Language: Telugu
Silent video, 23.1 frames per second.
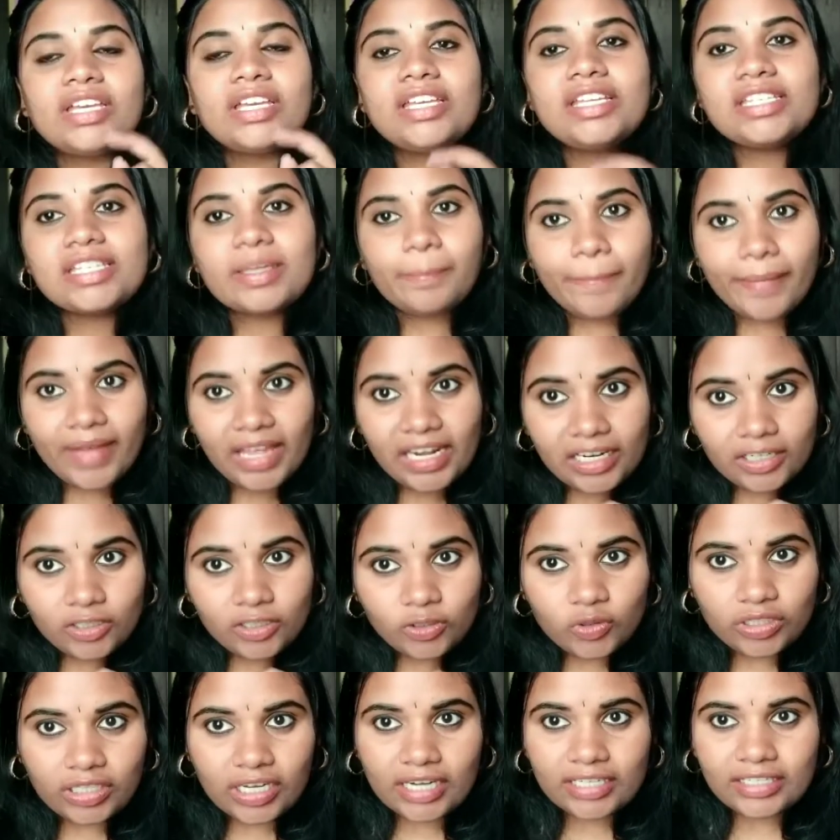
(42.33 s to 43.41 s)
ఈ
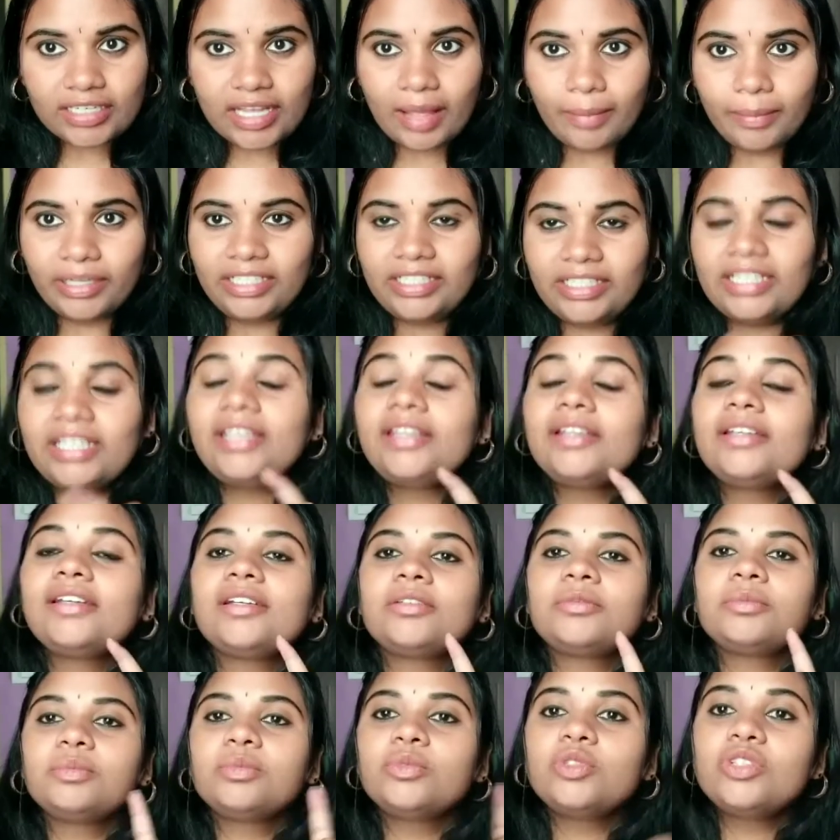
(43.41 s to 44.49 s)
చెప్పాలనుకున్నాను కాబట్టి
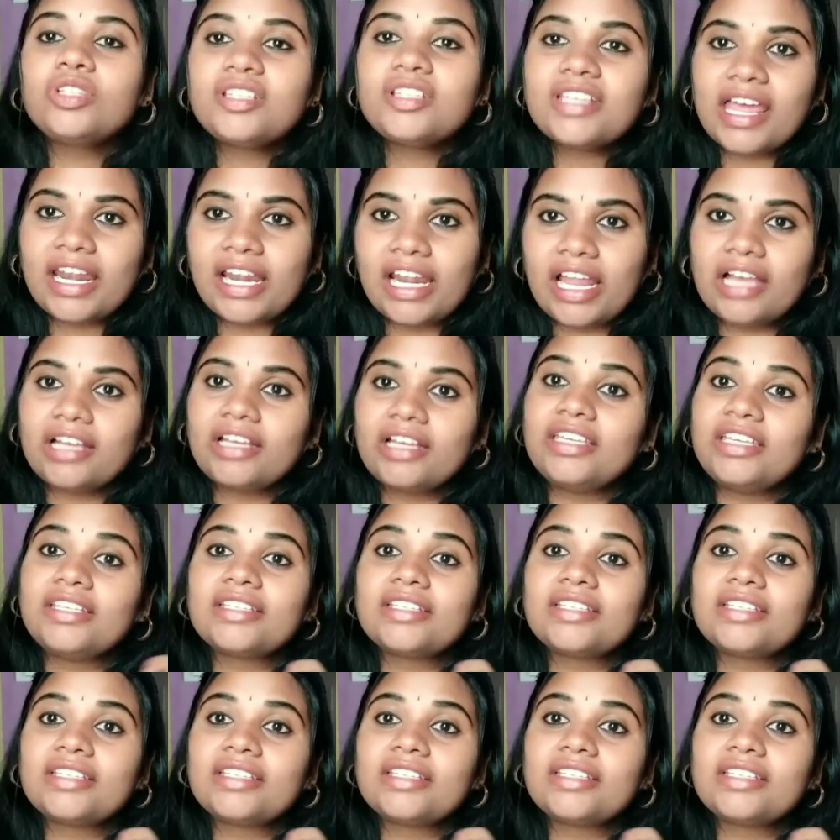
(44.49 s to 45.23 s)
ముందుసారిలాగా